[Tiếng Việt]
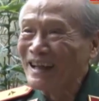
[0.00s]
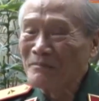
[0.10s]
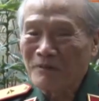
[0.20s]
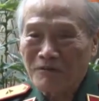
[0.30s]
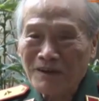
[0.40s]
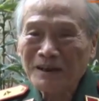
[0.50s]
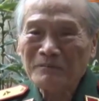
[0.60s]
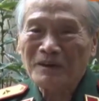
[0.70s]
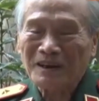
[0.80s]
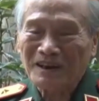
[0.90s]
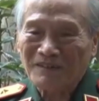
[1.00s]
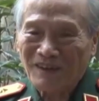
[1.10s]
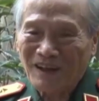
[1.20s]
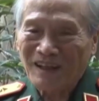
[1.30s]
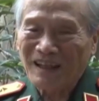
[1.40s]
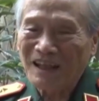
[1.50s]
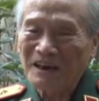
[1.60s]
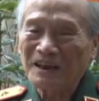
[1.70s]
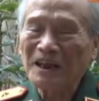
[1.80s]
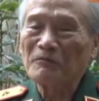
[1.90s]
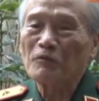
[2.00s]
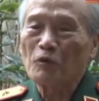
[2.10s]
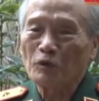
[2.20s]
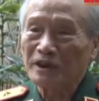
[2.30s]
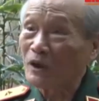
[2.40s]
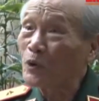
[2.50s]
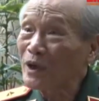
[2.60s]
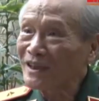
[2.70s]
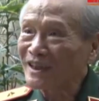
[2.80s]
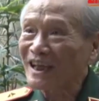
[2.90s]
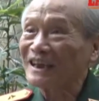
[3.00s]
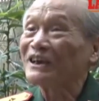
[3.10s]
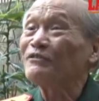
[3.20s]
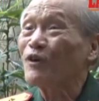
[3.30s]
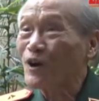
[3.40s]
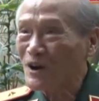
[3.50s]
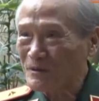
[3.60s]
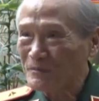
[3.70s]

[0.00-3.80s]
mà Văn mà lại phải nhận nhiệm vụ chỉ huy thì thành ra võ.